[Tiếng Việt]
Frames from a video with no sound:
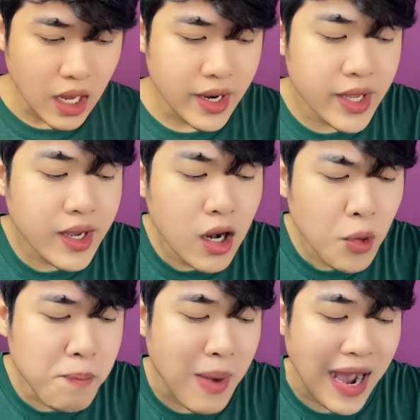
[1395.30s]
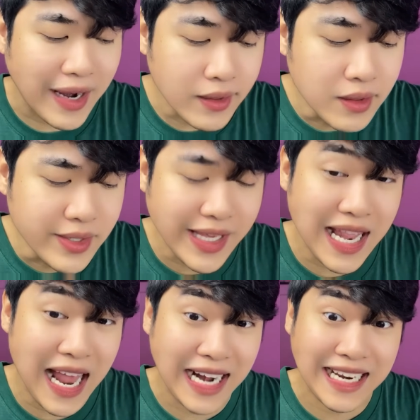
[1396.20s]
Thì cái lúc mà đưa chị
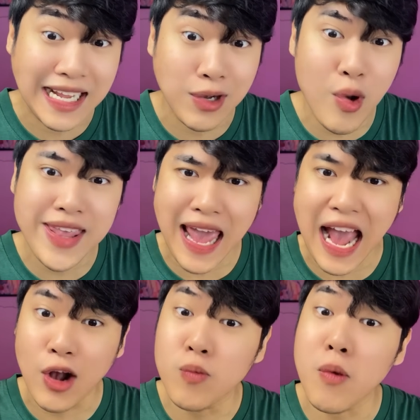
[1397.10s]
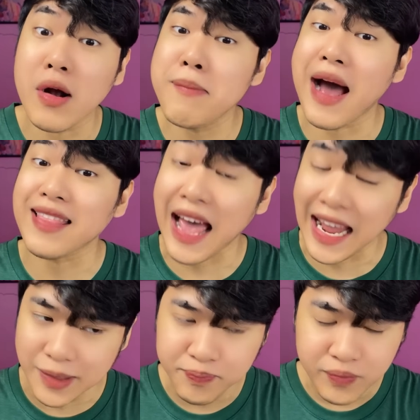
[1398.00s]
Lành này qua nhà của một cái bà
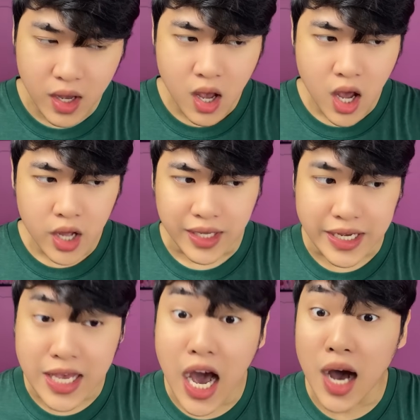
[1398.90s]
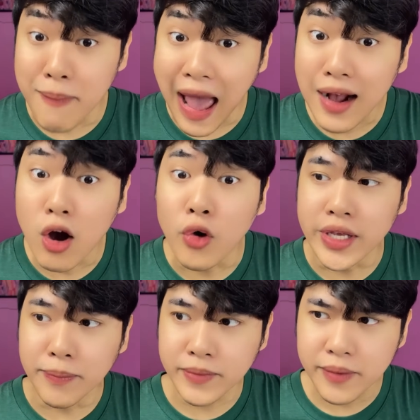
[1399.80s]
thầy, thì nhờ bả coi
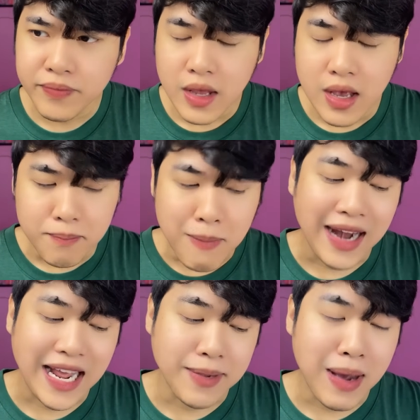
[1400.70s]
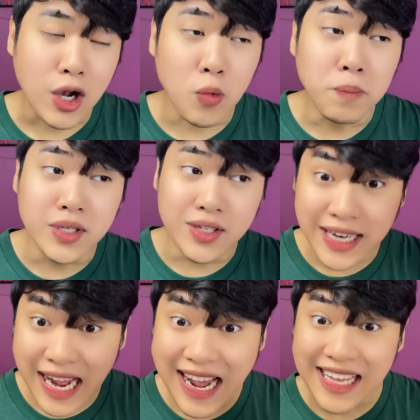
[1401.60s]
giùm đó. Bà này bả cũng được
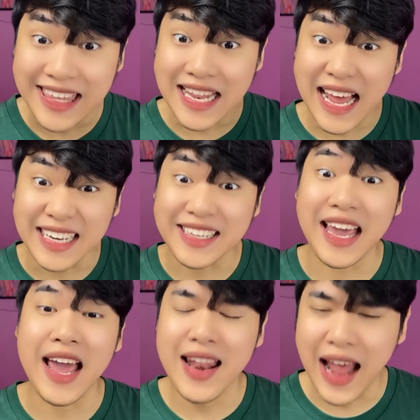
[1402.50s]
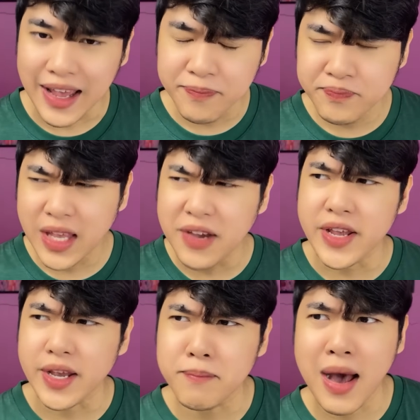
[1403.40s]
nghe chị Lành kể lại cái
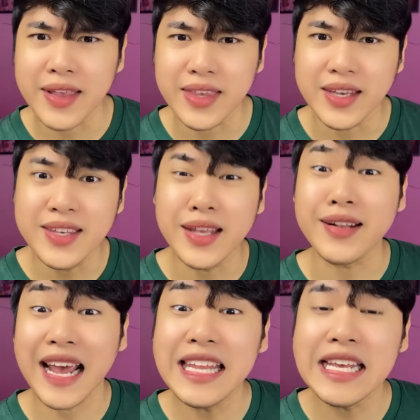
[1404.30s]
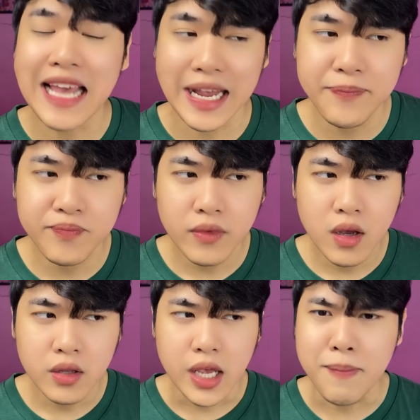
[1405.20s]
việc mà chỉ nhìn thấy như vậy,
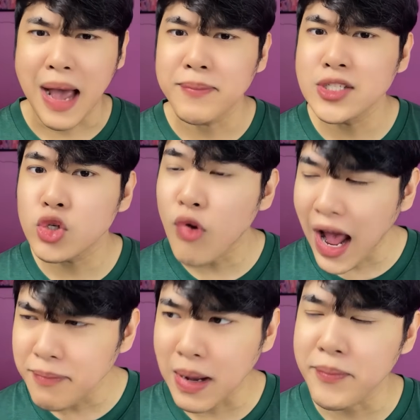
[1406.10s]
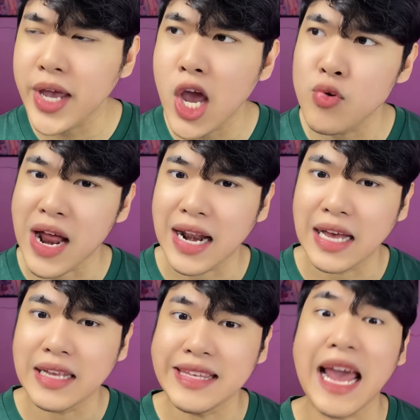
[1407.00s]
thì bả mới suy đoán, bả mới kêu rằng
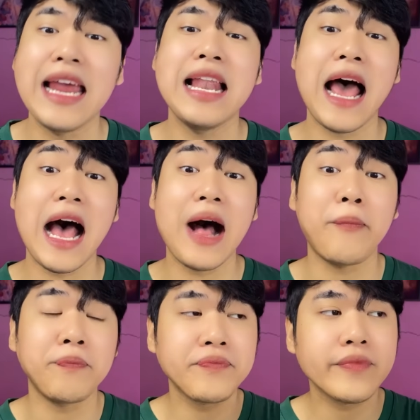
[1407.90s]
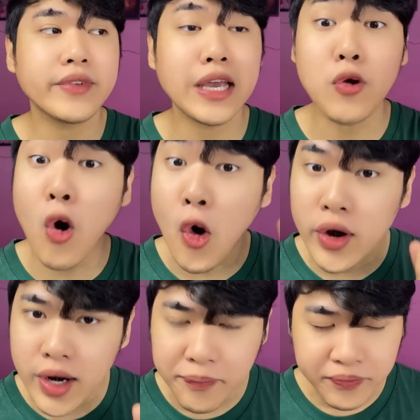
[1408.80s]
là vậy là cái cô đó đó,